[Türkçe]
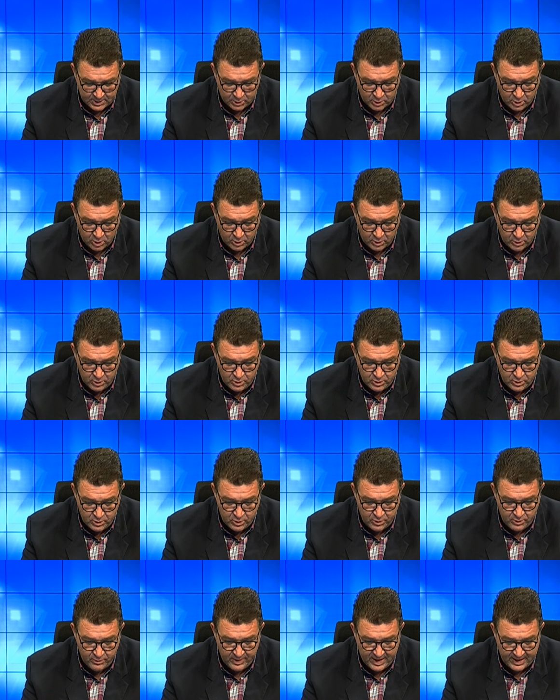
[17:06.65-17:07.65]
Doğru
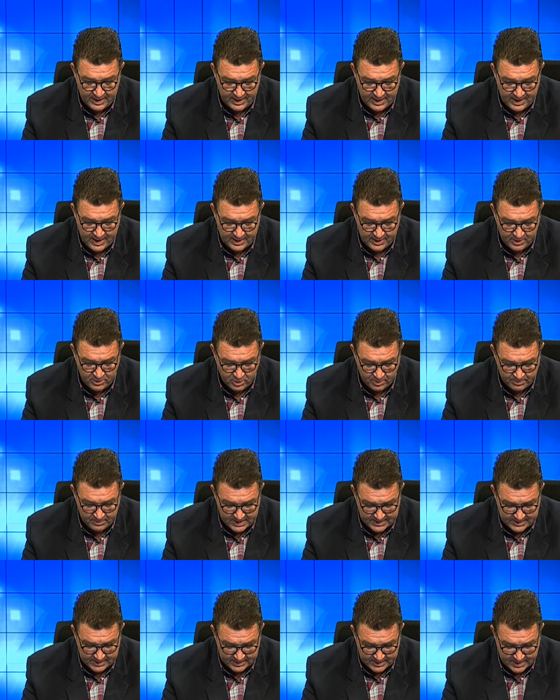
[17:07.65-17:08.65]
düzgün vergileri
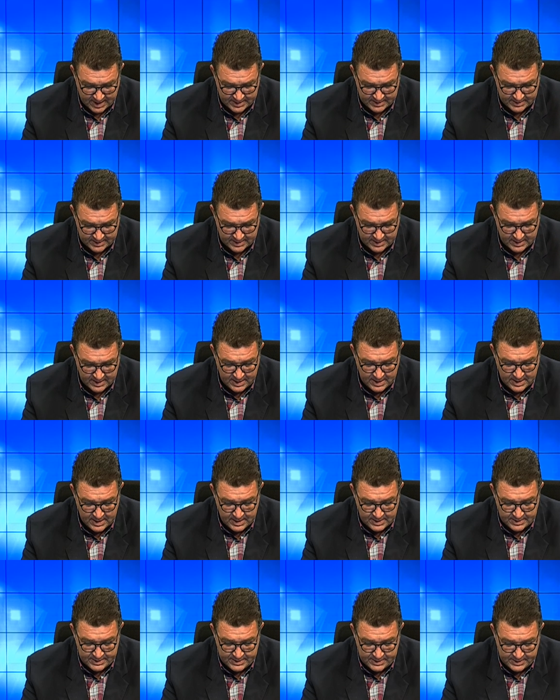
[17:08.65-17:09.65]
toplasınlar
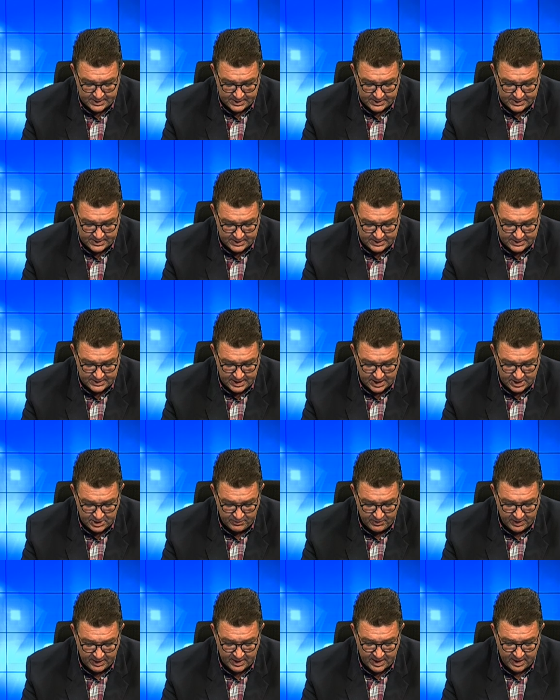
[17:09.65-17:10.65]
sınırsız
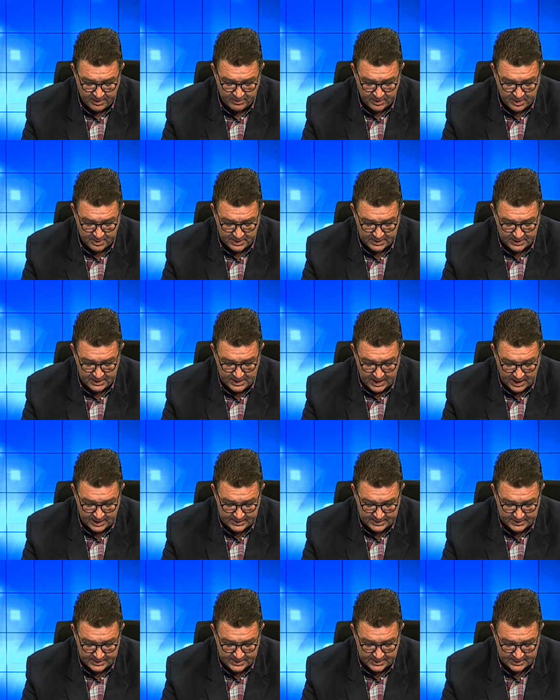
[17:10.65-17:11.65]
teşvik kavramını
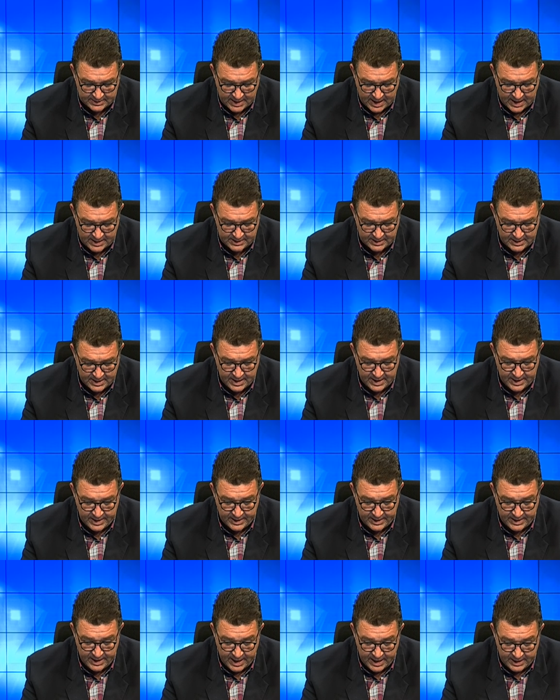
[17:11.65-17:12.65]
kaldırsınlar,
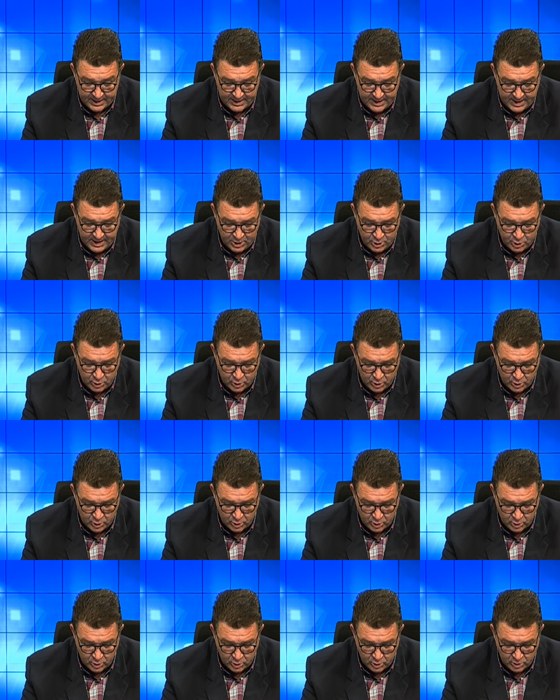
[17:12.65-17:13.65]
yerli iş
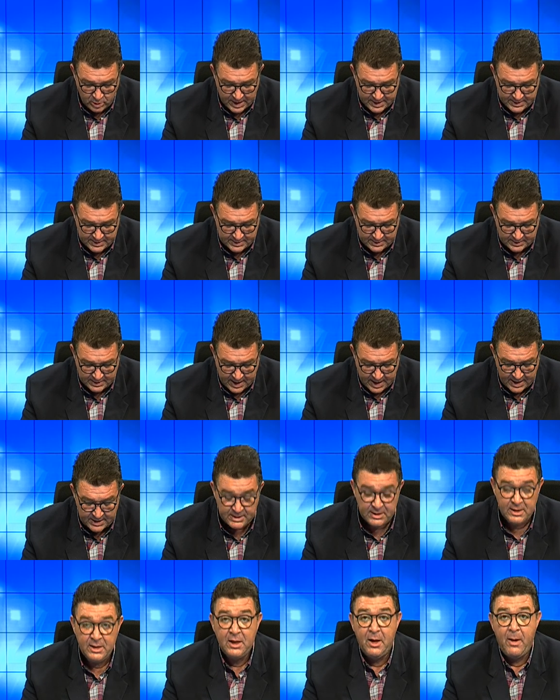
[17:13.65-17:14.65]
gücünü kullansınlar,